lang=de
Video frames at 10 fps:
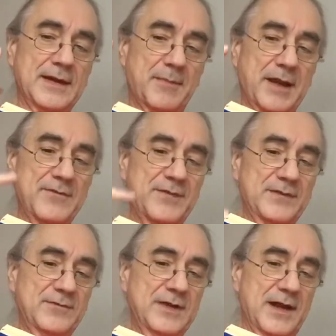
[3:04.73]
Dabei
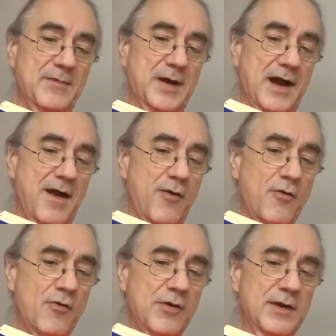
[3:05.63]
wissen wir aber
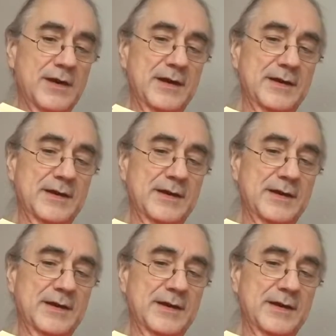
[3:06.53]
auch,